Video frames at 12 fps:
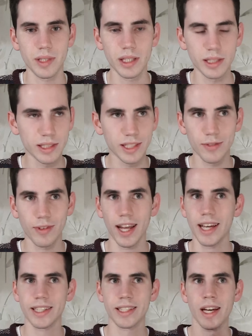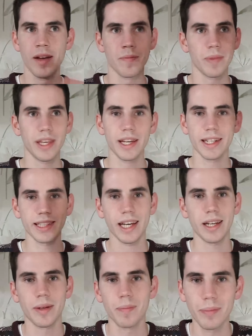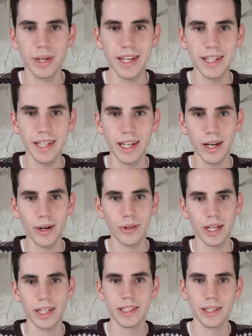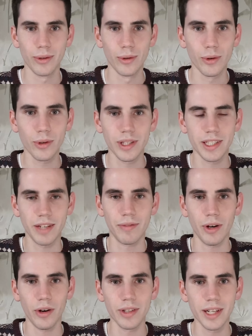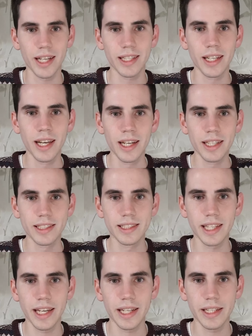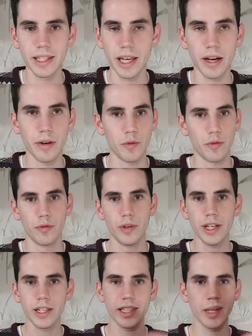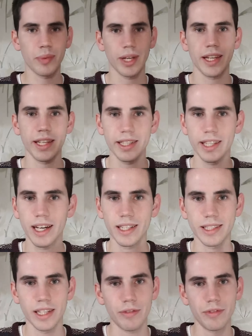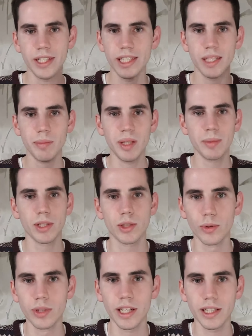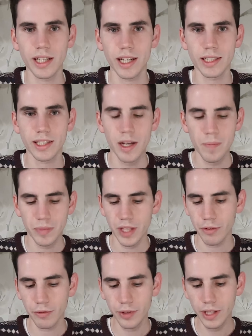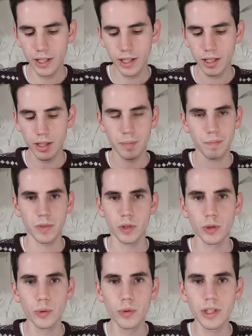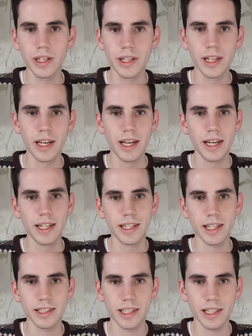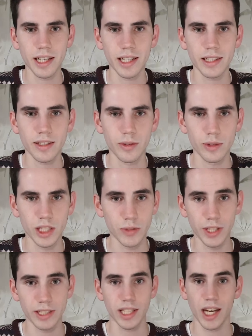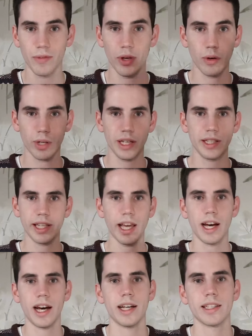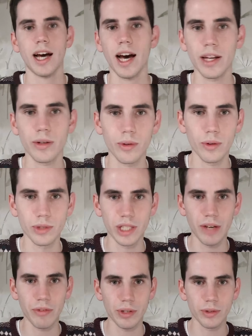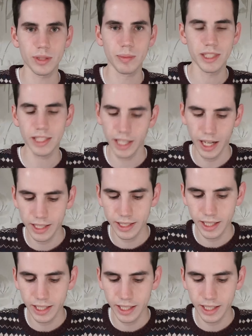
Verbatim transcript: Ist es vielleicht irgendein Prediger oder ein Theologe, den wir online sehen, der viel gepredigt hat, der viel die Bibel studiert hat, der viele Studien hinter sich hat. Und deswegen sagen wir, okay, der hat Ahnung und der wird uns mit Sicherheit